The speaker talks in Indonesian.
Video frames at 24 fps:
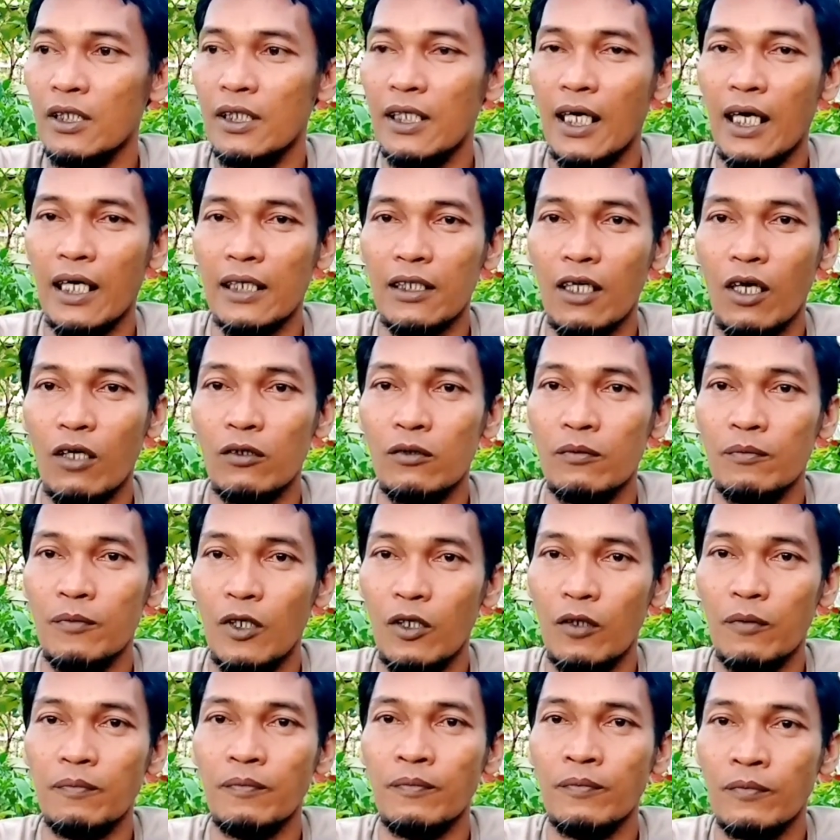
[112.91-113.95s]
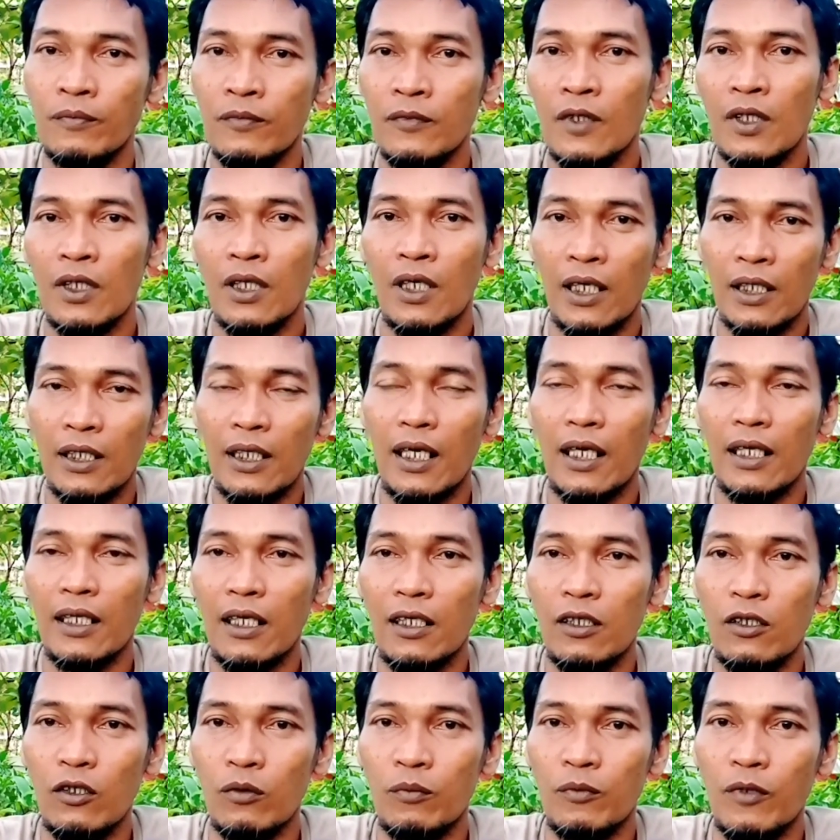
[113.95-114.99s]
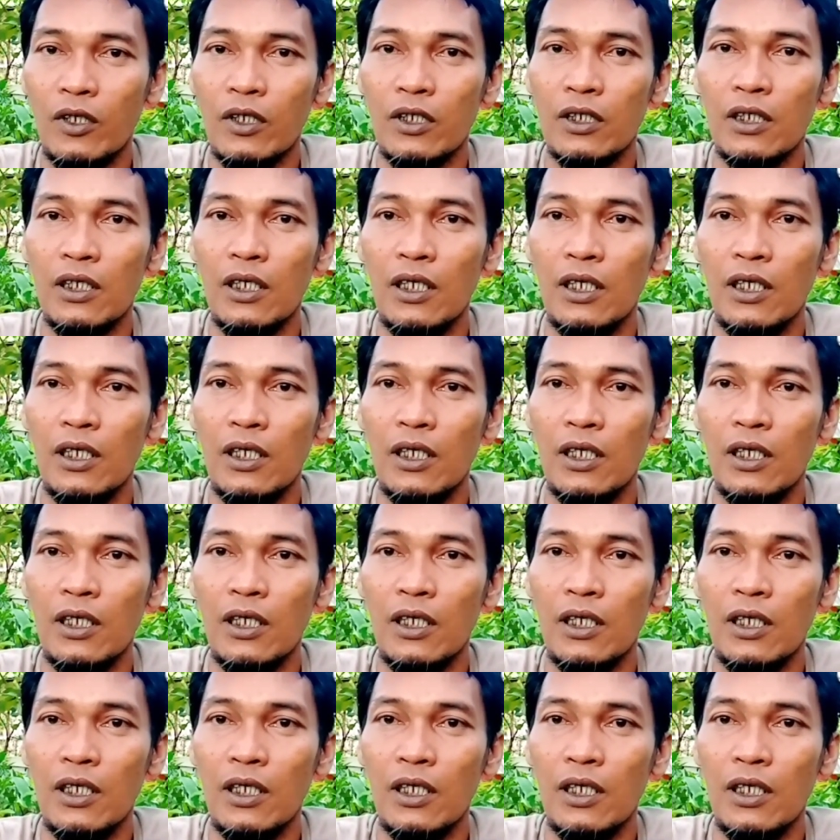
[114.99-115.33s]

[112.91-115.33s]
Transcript: tiga tahun belum rata-rata di umur